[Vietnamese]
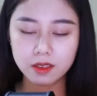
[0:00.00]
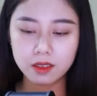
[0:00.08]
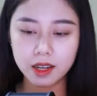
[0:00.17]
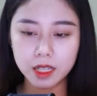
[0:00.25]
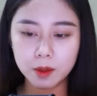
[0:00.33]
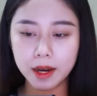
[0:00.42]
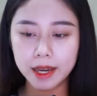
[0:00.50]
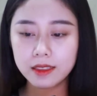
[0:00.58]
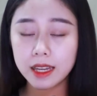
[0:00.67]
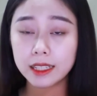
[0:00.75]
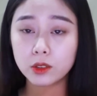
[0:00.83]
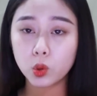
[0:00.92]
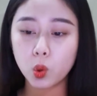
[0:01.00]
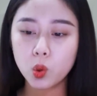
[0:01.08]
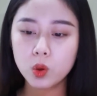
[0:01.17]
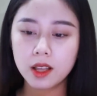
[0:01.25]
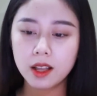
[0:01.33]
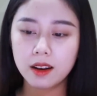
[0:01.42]
Thời điểm ấy Thanh
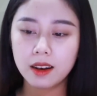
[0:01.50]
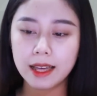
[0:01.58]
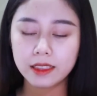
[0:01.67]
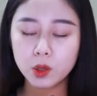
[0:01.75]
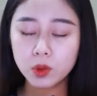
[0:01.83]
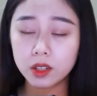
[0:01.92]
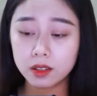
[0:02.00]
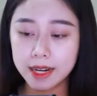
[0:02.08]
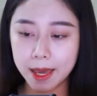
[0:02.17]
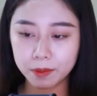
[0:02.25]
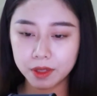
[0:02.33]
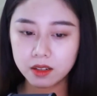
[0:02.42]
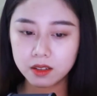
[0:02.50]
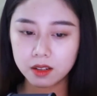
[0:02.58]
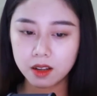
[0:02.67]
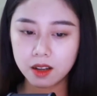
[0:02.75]
Tú là thiếu nữ đẹp nhất,